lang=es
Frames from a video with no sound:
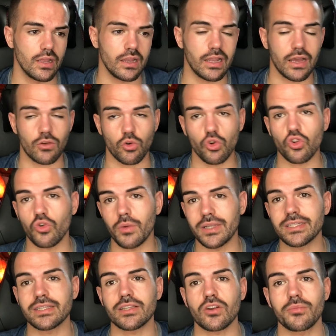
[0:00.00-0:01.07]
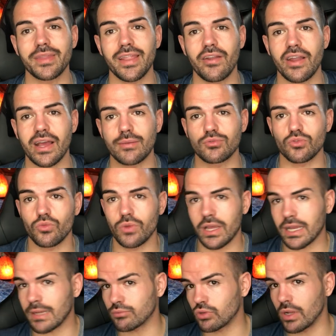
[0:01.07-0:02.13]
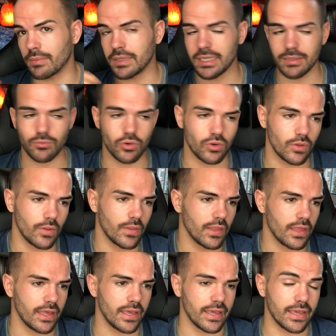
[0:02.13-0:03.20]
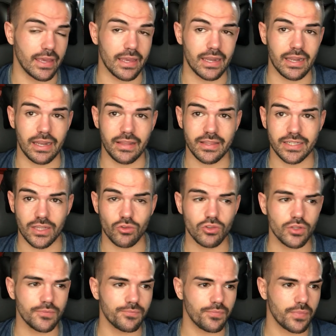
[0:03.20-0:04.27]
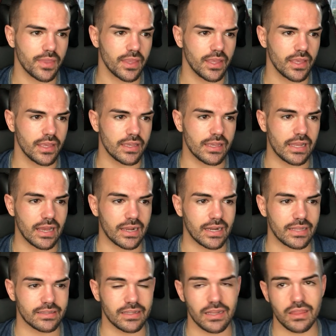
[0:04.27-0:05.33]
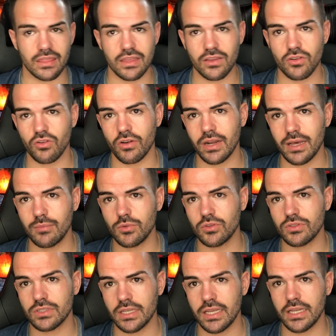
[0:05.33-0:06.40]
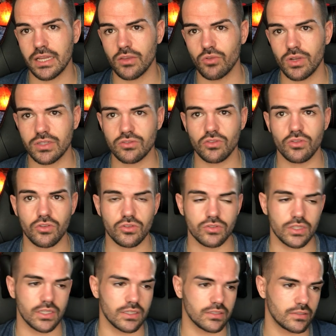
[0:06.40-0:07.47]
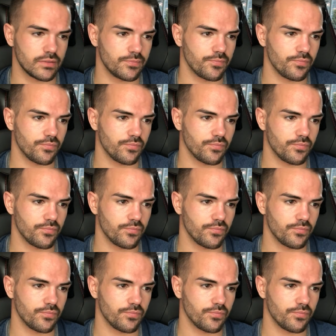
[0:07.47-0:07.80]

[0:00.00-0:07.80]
La cúrcuma sí te recomiendan una, una cápsula mínimo en el desayuno y la creatina 5 gramos en ayunas todos los días.